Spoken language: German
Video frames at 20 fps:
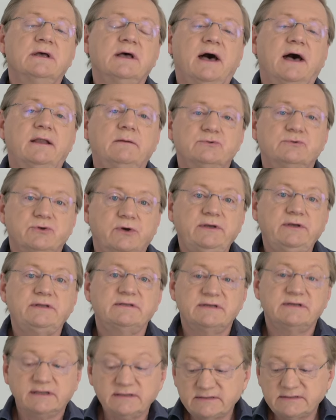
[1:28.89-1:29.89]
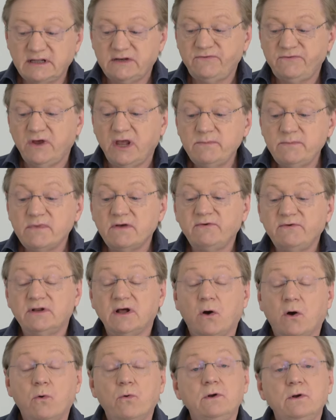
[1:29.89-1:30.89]
einem solchen Satz, den wir immer
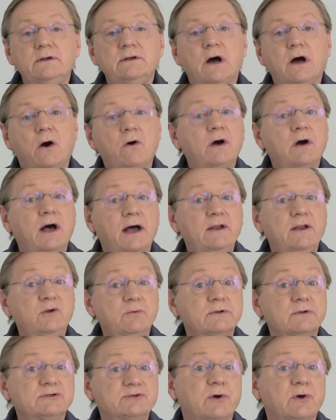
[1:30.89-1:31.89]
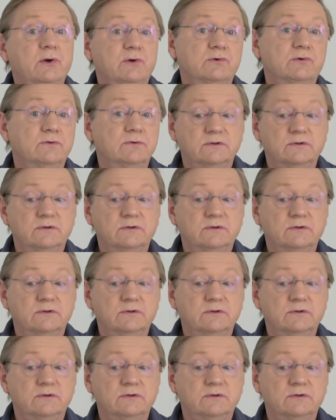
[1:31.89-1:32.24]
wiederholen, auch eine Überzeugung.